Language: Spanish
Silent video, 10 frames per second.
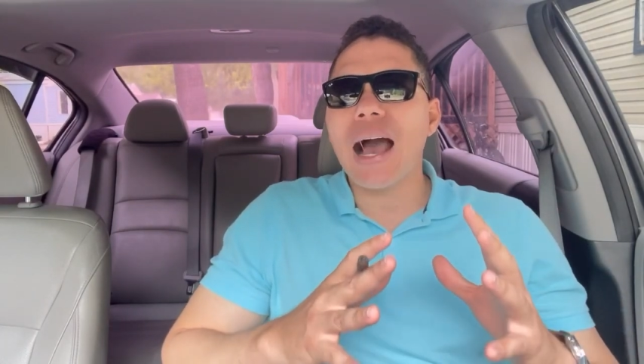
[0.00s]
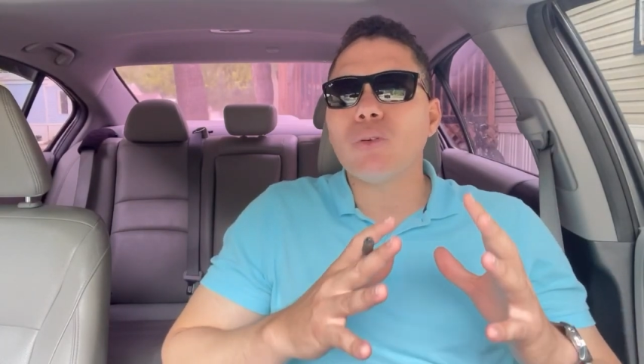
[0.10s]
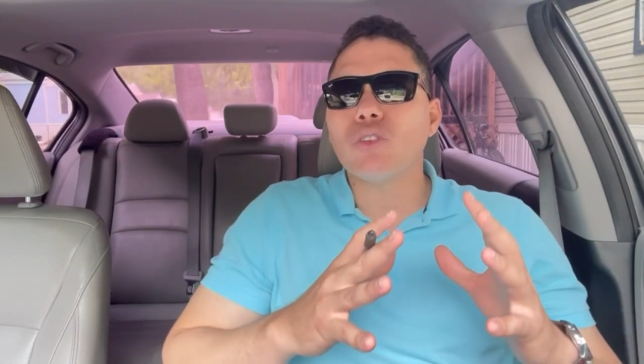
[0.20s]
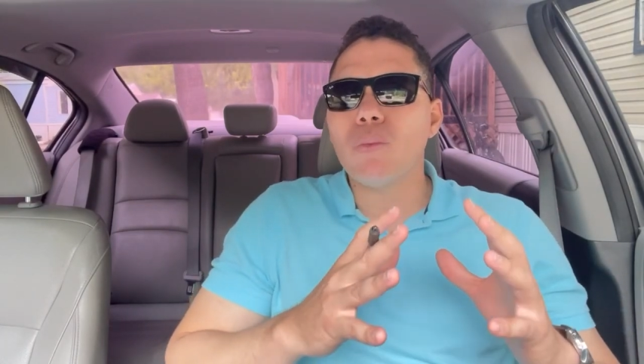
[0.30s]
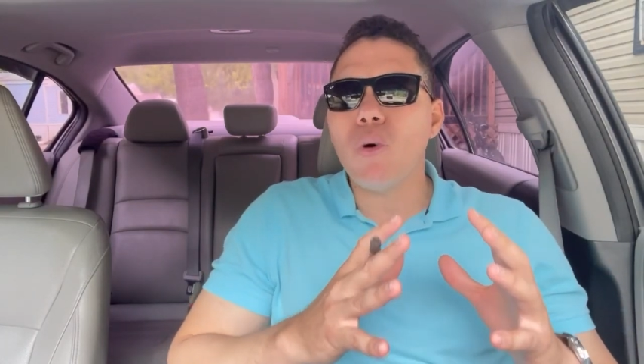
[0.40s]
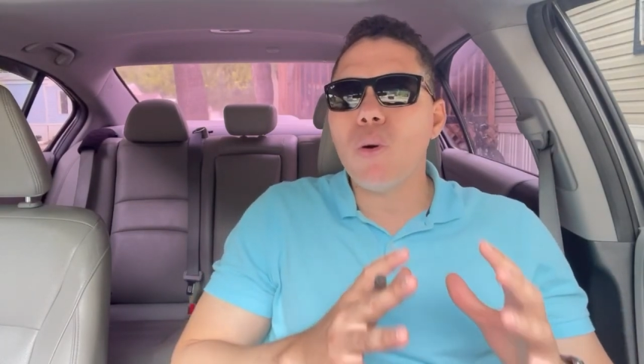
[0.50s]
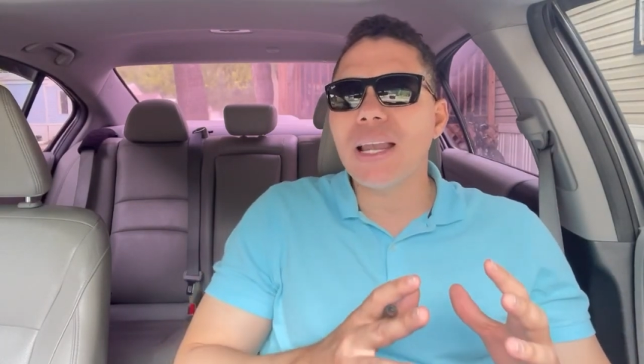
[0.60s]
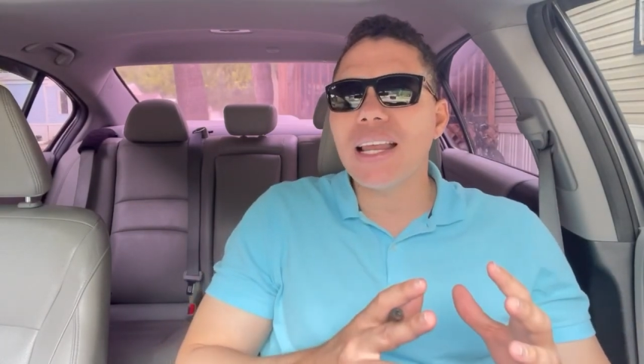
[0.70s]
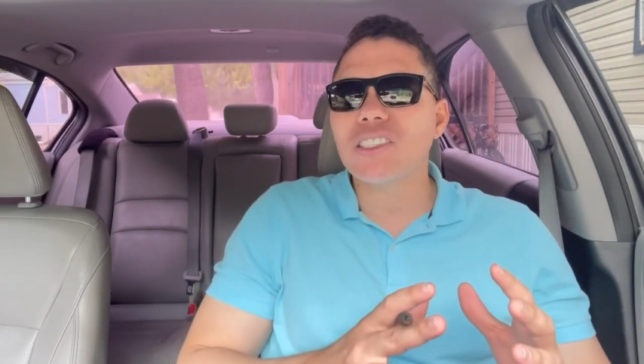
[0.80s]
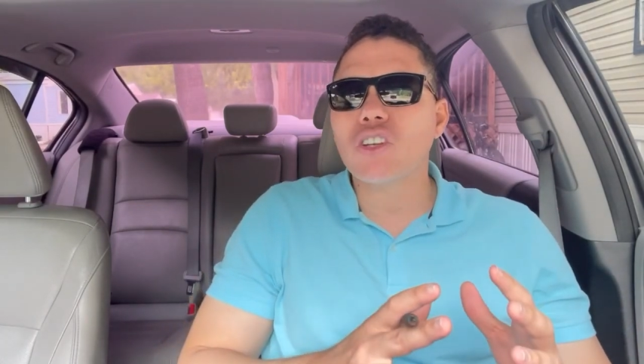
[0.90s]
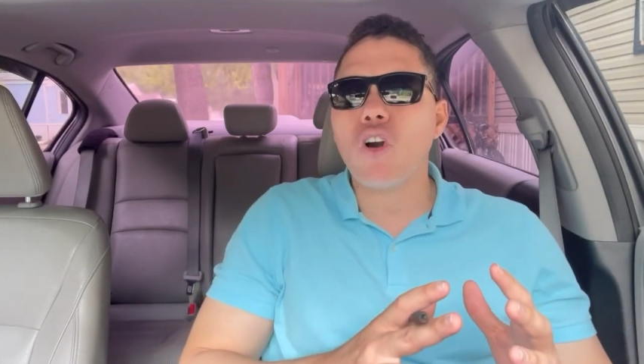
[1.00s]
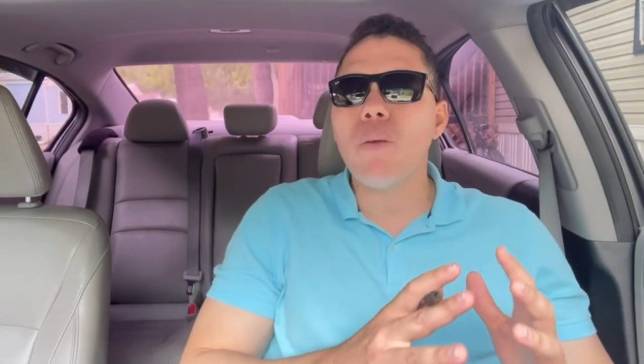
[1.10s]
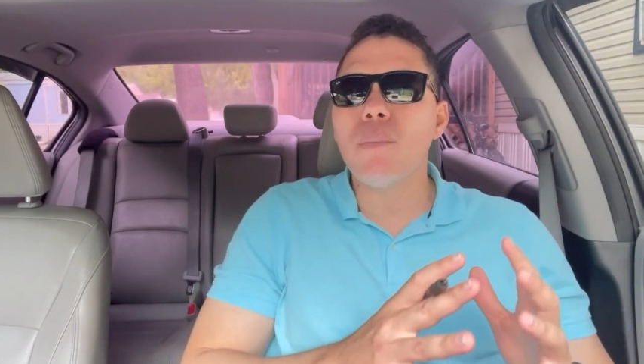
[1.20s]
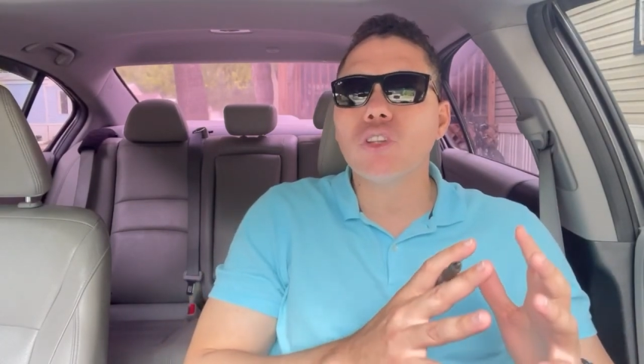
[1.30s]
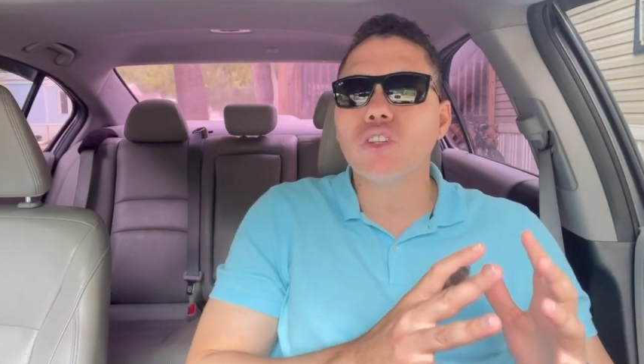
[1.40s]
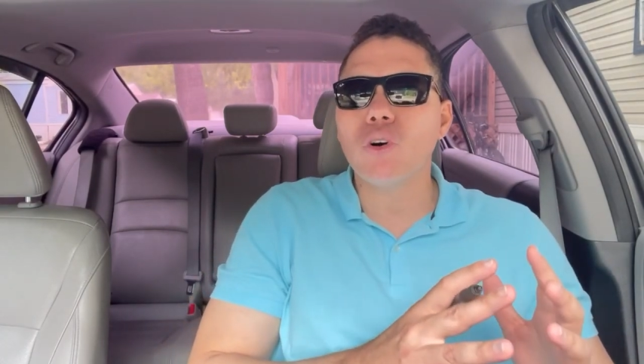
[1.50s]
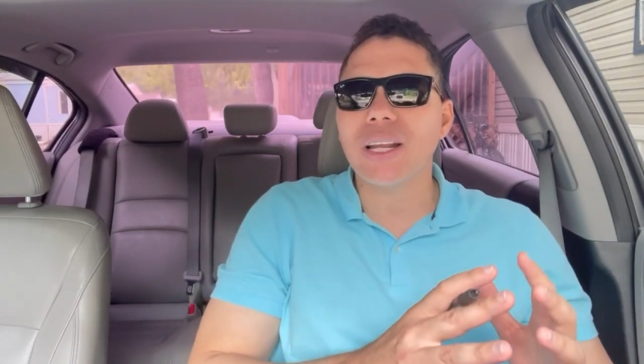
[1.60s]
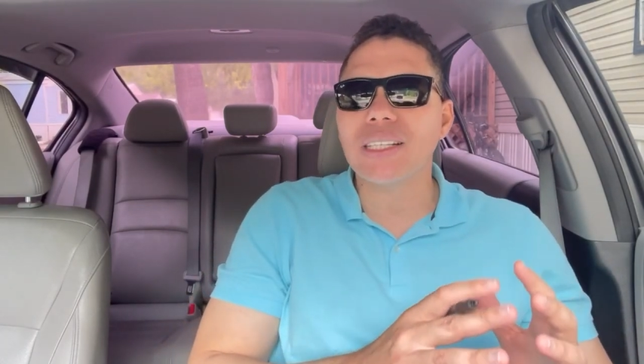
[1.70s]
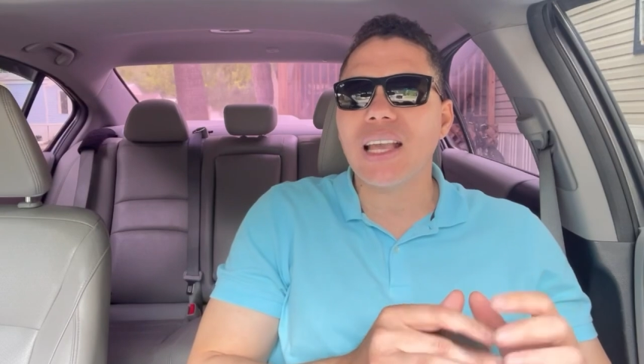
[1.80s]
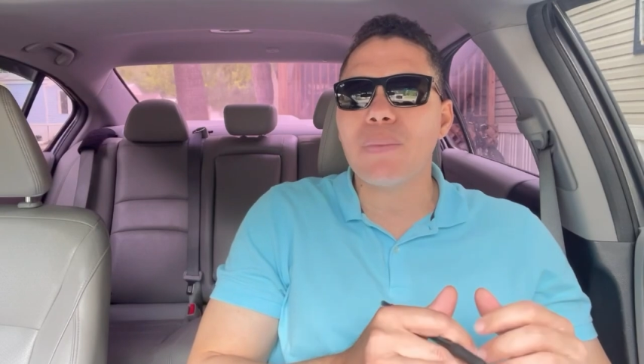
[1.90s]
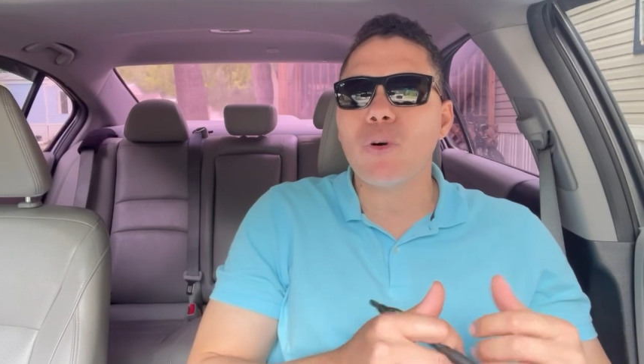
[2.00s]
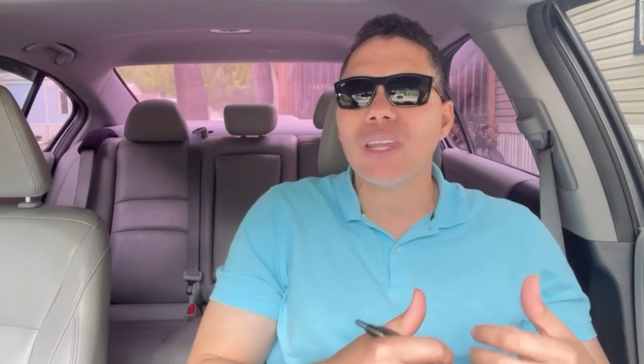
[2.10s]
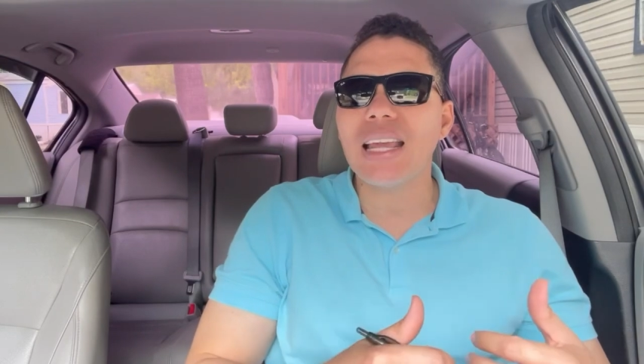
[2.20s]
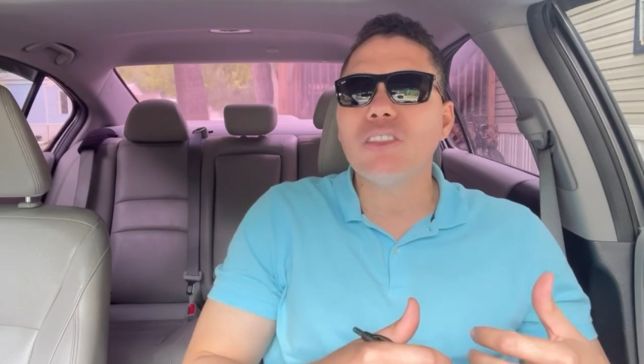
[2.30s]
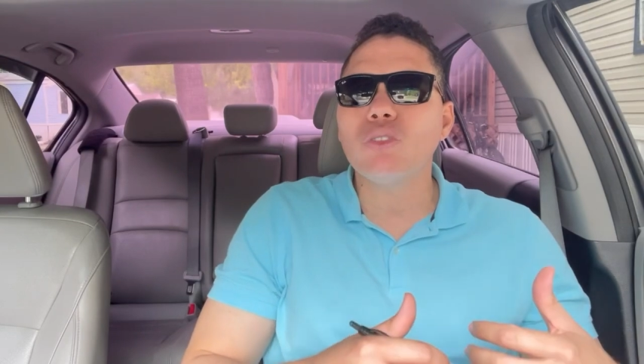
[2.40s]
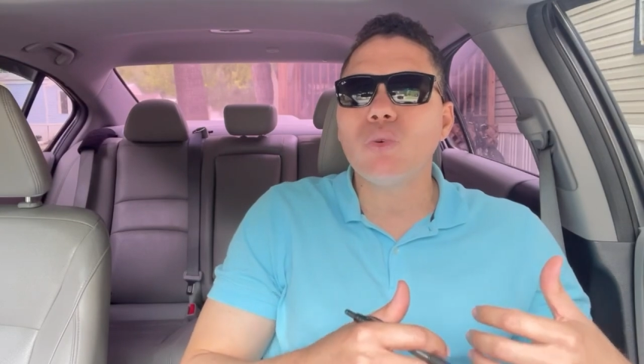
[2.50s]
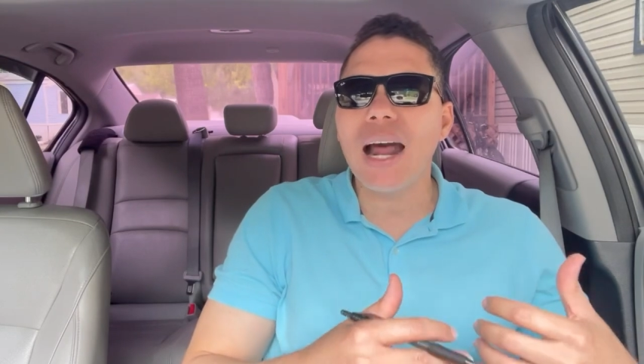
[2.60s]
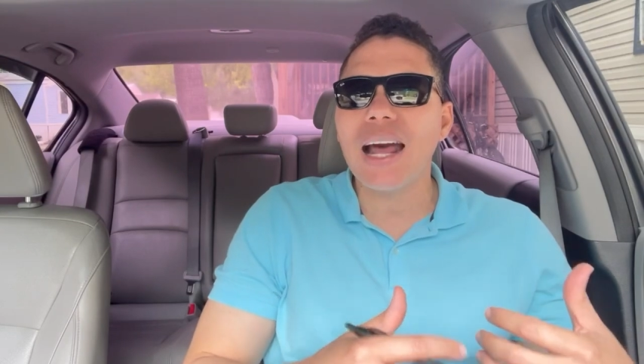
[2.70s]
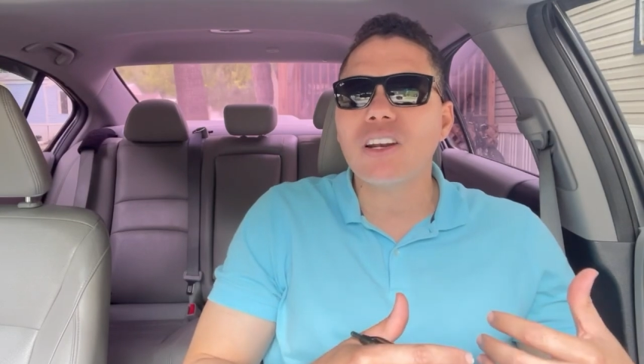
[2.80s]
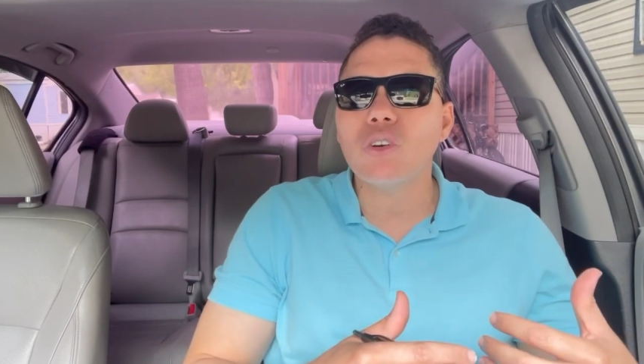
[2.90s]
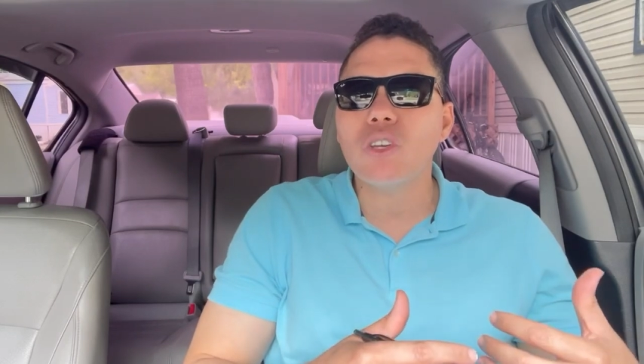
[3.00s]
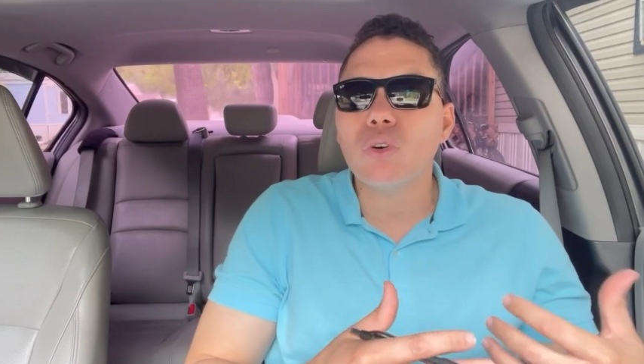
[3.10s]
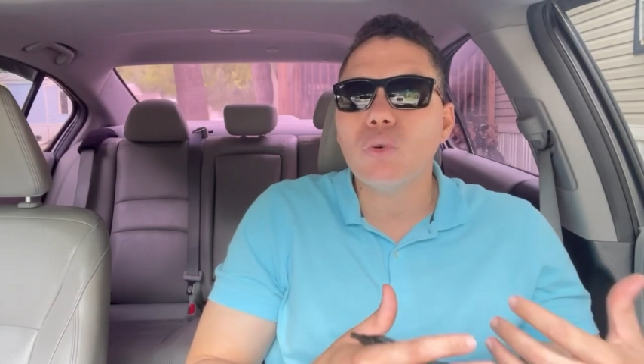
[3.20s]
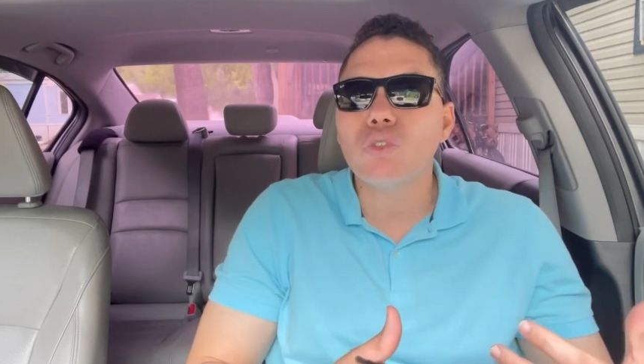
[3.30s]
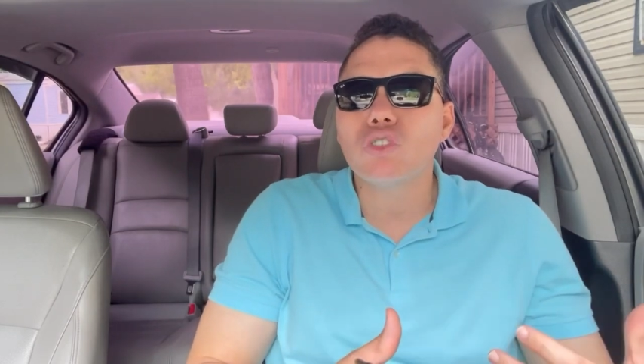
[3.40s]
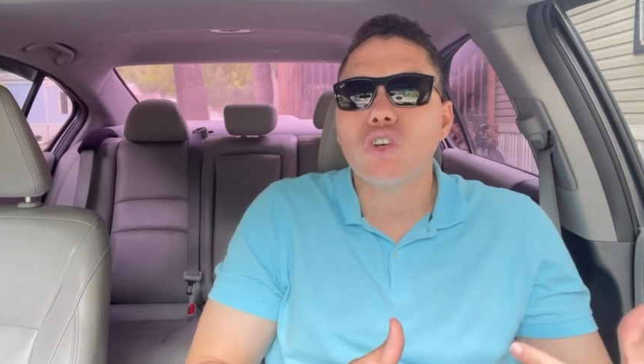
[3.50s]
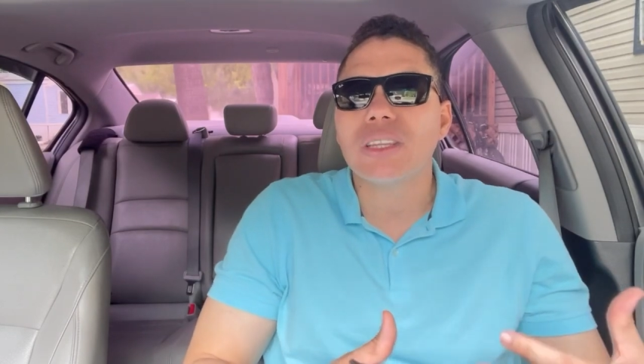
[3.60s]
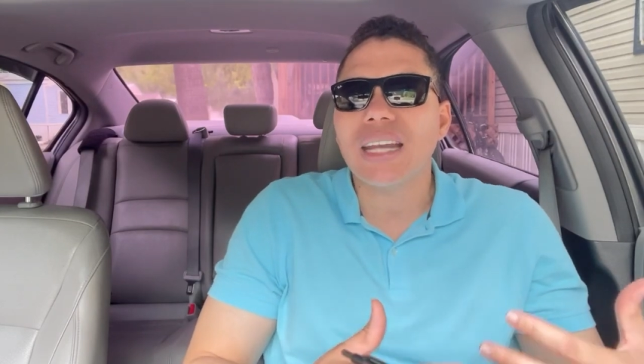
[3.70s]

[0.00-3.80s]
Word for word: automóviles con motores que podían durarnos incluso